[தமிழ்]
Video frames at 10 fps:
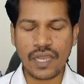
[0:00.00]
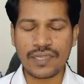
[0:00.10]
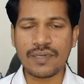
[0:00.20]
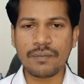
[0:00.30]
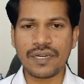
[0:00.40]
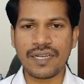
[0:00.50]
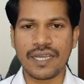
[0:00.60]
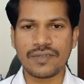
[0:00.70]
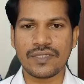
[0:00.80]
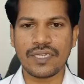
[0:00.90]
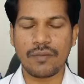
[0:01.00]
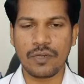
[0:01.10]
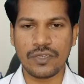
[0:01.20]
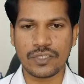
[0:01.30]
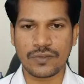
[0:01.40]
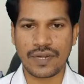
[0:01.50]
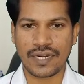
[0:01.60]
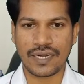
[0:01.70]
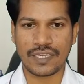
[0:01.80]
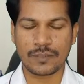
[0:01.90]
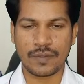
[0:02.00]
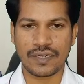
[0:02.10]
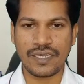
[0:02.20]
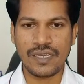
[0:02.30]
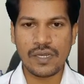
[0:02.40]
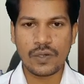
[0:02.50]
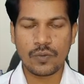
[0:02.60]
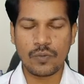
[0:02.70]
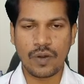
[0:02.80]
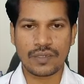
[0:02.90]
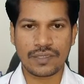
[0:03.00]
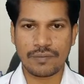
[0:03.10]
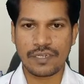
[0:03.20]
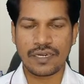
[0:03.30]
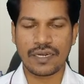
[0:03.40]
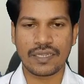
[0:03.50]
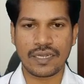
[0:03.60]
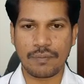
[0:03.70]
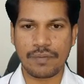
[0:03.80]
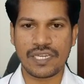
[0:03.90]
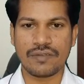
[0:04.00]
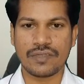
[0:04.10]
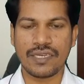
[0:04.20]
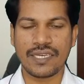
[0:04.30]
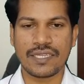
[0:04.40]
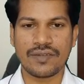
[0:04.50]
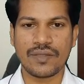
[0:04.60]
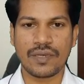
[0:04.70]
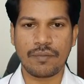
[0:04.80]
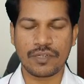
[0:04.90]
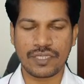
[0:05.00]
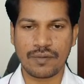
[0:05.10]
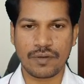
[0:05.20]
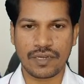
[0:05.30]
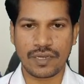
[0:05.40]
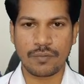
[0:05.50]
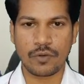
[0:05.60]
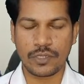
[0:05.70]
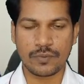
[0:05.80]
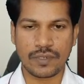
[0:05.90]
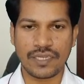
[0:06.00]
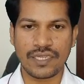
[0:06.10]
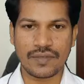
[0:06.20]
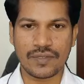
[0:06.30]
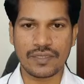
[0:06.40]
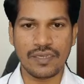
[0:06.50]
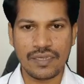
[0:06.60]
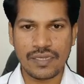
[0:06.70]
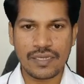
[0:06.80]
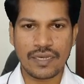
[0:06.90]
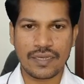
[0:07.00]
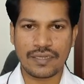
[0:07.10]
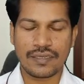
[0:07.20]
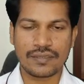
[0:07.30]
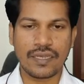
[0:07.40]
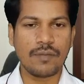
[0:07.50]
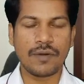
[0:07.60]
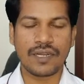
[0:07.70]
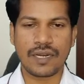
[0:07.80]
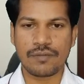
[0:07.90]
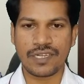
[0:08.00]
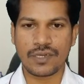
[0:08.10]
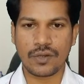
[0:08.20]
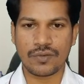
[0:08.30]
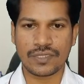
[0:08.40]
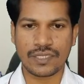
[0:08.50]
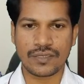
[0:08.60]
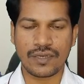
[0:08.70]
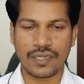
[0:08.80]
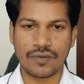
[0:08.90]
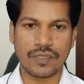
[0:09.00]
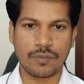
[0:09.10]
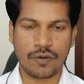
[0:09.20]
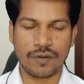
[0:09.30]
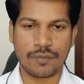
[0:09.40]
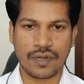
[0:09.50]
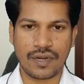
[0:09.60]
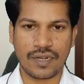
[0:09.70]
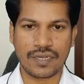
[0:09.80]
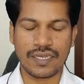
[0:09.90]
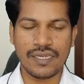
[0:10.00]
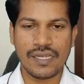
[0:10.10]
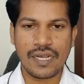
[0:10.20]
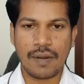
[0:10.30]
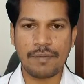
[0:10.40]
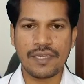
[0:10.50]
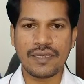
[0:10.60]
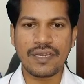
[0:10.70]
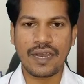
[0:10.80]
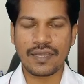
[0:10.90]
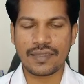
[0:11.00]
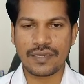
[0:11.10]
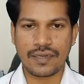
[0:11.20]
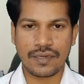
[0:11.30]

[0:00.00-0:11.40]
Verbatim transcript: அதன் பிறகு அதை வந்து டபிள்யூஹெச்ஓவே ரெக்கக்னைஸ் பண்ணி உட்வாட்ஸ் அப்படின்ற அந்த கம்பெனிக்கு வந்து நீங்கள் இதை வந்து கமர்ஷியல் பண்ணுங்கள் ப்ரொடியூஸ் பண்ணி இதை வந்து செல் பண்ணுங்கள் அப்படின்ற ஒரு விஷயத்தையும் அதில் வந்து ப்ரொவைட் பண்ணுறாங்க அப்படி தான் அந்த